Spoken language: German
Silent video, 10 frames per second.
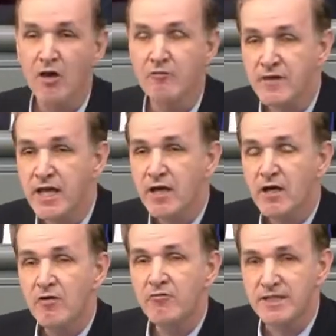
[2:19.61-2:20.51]
Wir
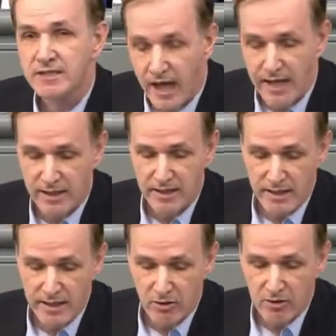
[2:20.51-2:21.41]
verteidigen
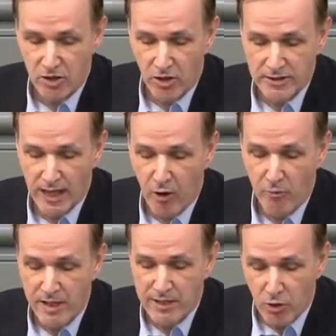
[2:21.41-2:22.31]
hier und heute auch
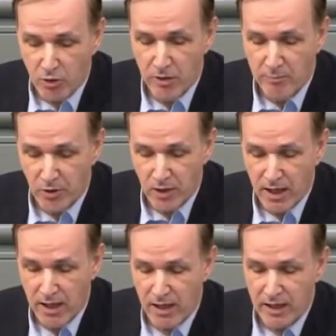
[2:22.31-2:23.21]
Millionen
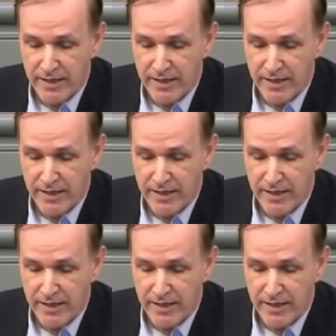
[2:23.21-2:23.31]
Bürger